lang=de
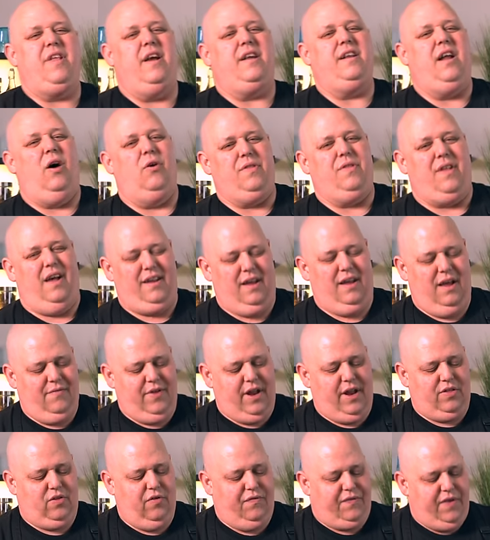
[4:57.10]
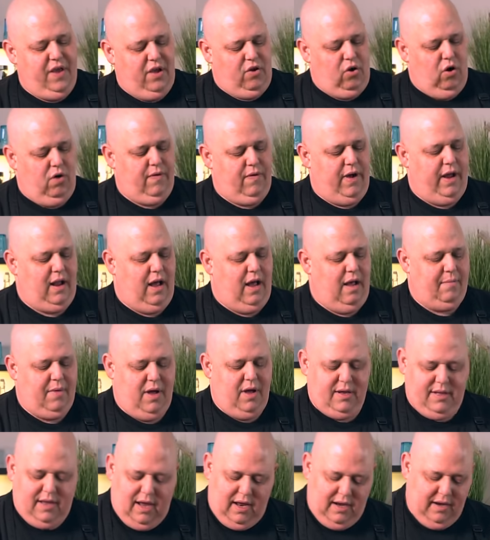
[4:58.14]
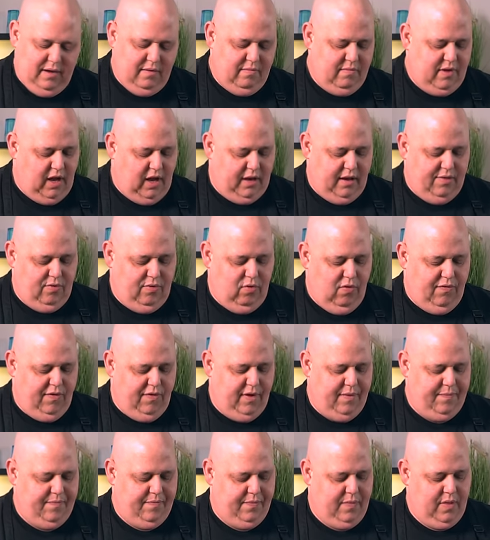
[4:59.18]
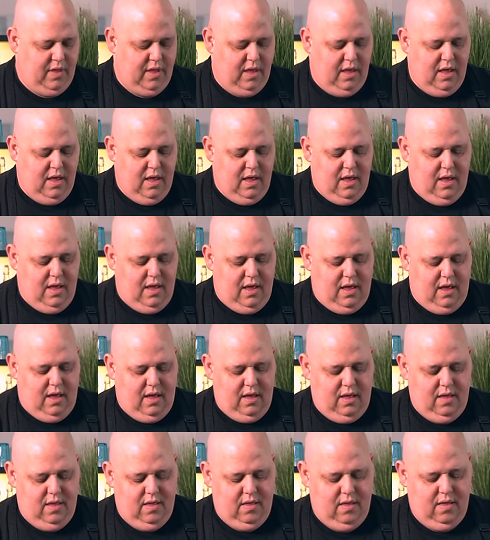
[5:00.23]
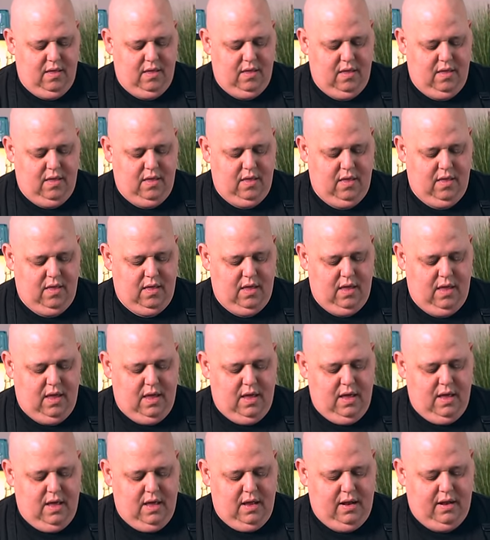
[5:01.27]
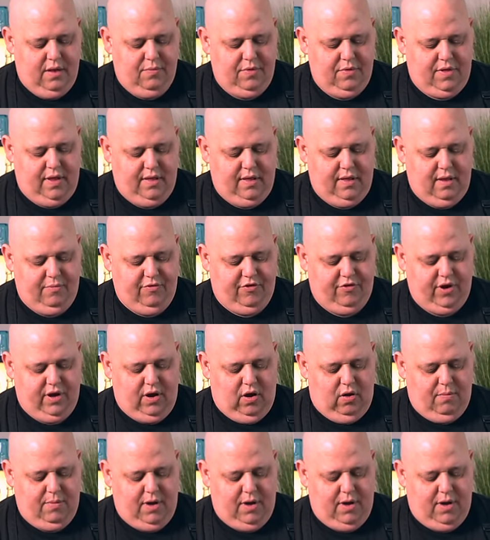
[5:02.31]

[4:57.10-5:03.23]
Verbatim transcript: ihr genau sein. Ne? Wenn ihr zu viel Kochwein reinmacht, dann Katastrophe. Ja? Das müsst ihr ziemlich genau